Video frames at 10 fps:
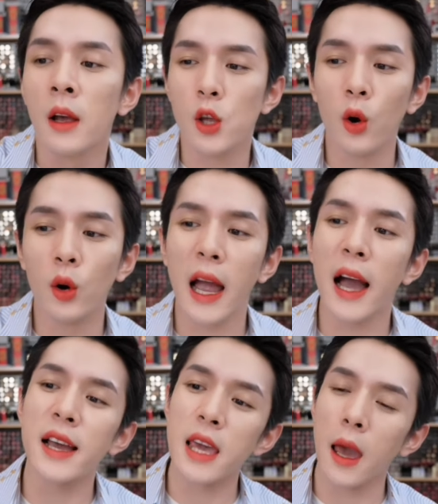有，
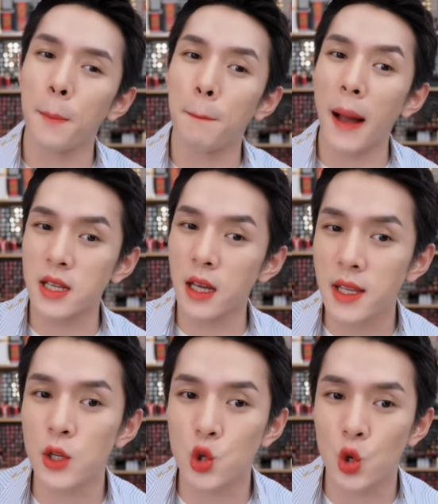它也把这个
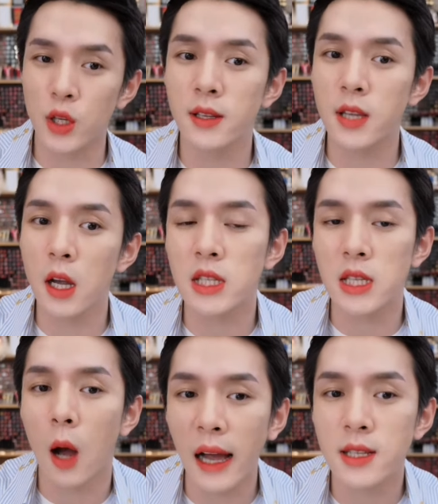名字取成了叫
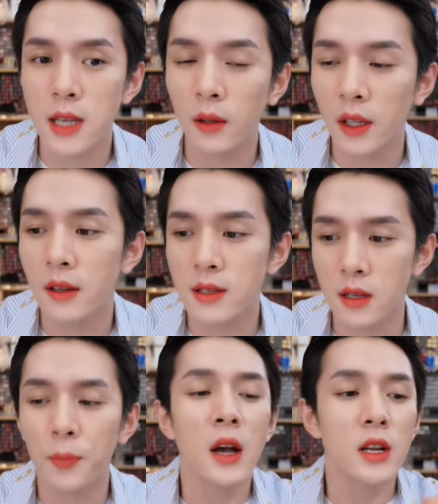小辣椒的颜色。